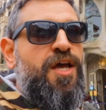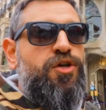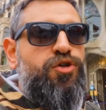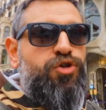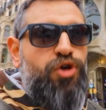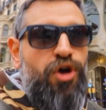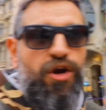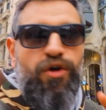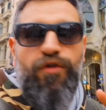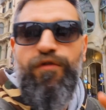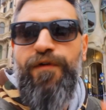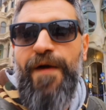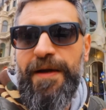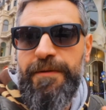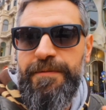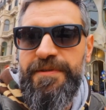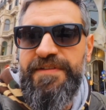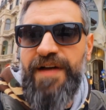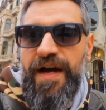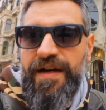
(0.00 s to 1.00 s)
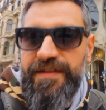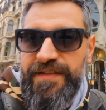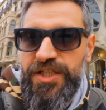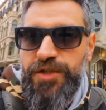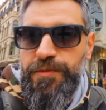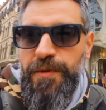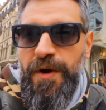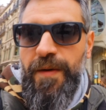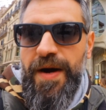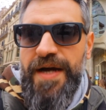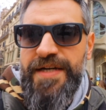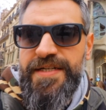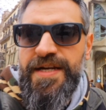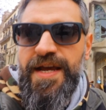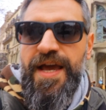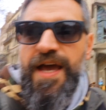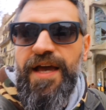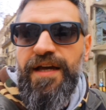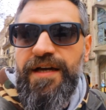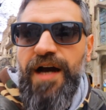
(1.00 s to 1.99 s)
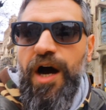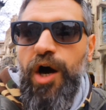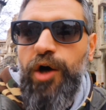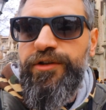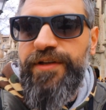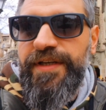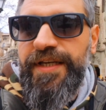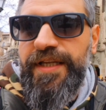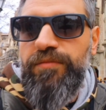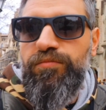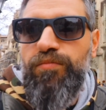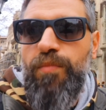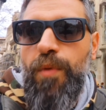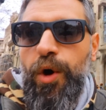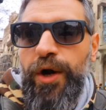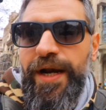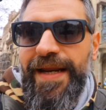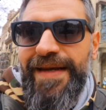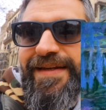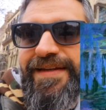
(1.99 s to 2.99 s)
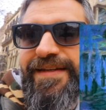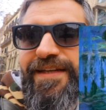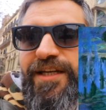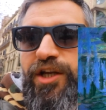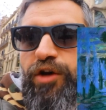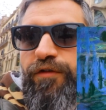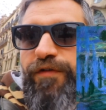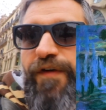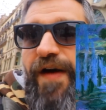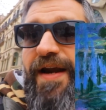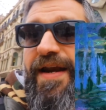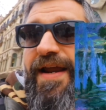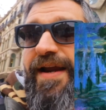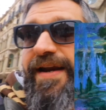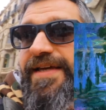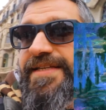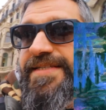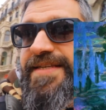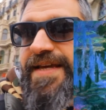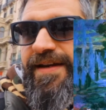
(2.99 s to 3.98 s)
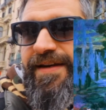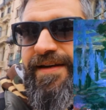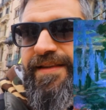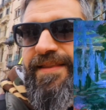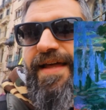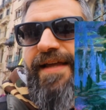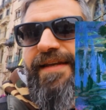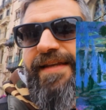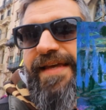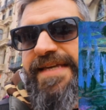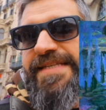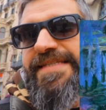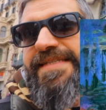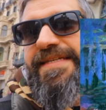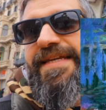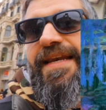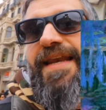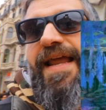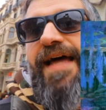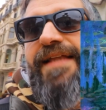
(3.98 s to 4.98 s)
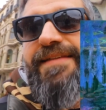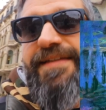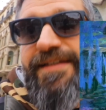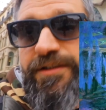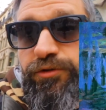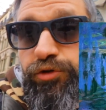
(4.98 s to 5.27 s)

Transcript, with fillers: şöyle ufak bir tartışma var. Gaudi'nin Monet'in Nilüferler eserinden esinlendiği